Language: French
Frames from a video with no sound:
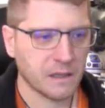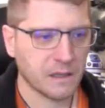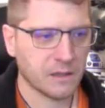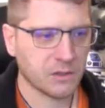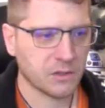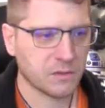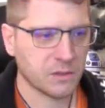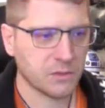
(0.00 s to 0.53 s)

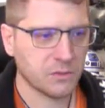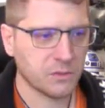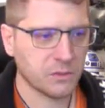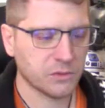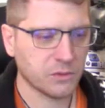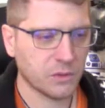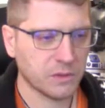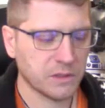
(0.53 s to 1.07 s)
Alors, je vais juste le
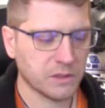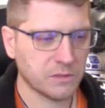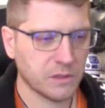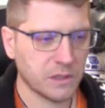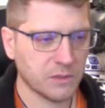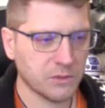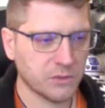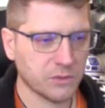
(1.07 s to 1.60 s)
sortir de
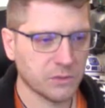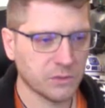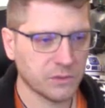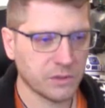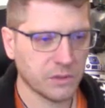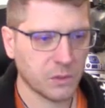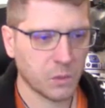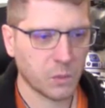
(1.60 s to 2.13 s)
là deux
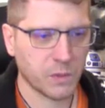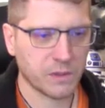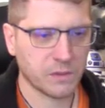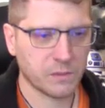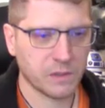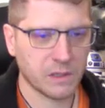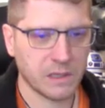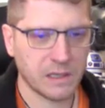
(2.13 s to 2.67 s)
secondes.
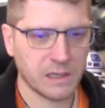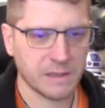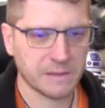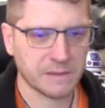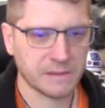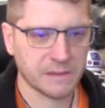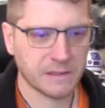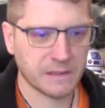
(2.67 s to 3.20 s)
Voilà.
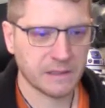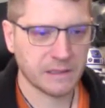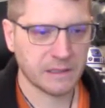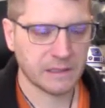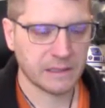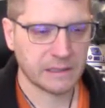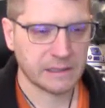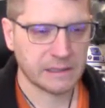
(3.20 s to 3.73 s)

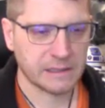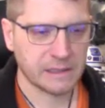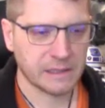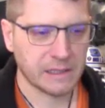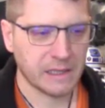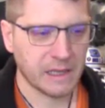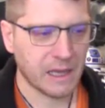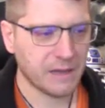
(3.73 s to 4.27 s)

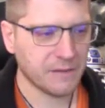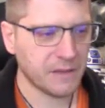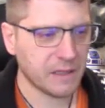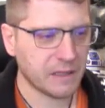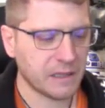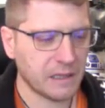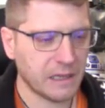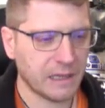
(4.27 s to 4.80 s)

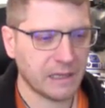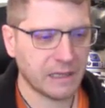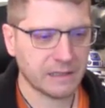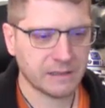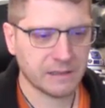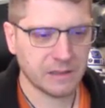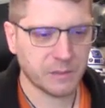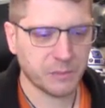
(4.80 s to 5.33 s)
Avec la
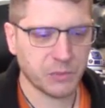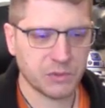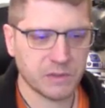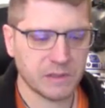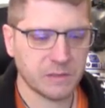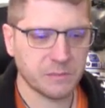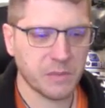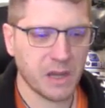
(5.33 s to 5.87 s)
classique
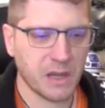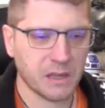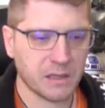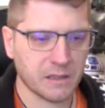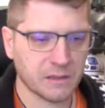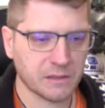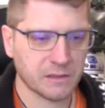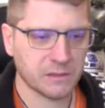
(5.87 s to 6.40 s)
petite
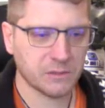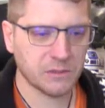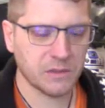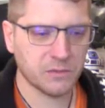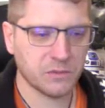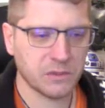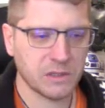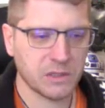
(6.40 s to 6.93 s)
barre au
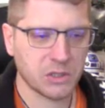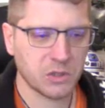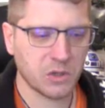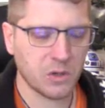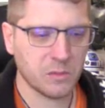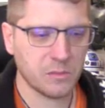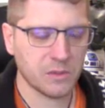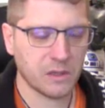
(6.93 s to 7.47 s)
niveau des
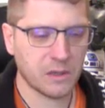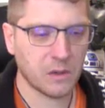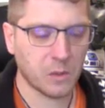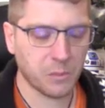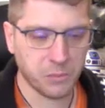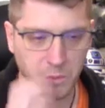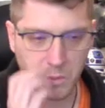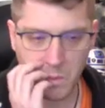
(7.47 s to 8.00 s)
jambes.
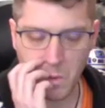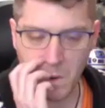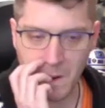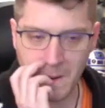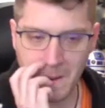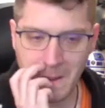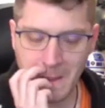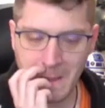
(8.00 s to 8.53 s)
Alors
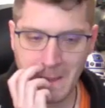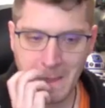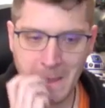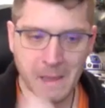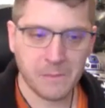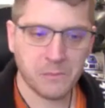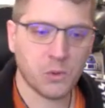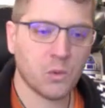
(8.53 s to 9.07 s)
pourquoi
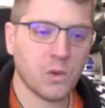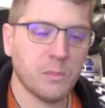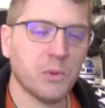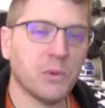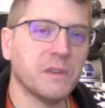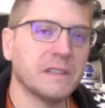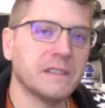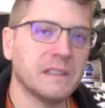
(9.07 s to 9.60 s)
Pourquoi
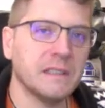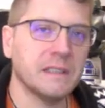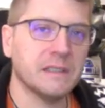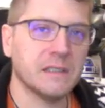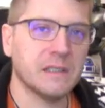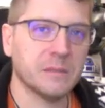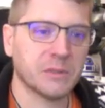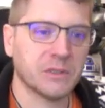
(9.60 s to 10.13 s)
Pour
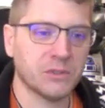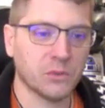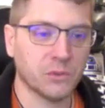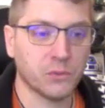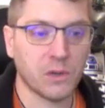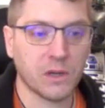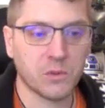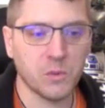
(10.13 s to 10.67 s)
faciliter l'impression.
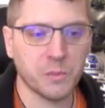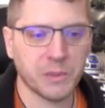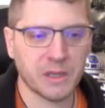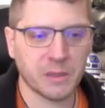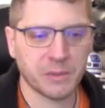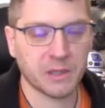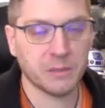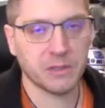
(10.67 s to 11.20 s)
Faut la couper
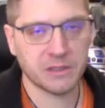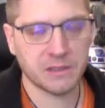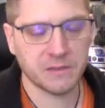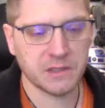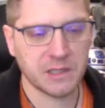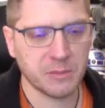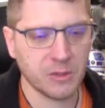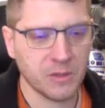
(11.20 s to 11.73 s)
après, bien
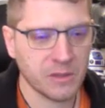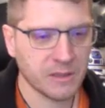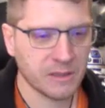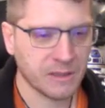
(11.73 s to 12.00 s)
évidemment.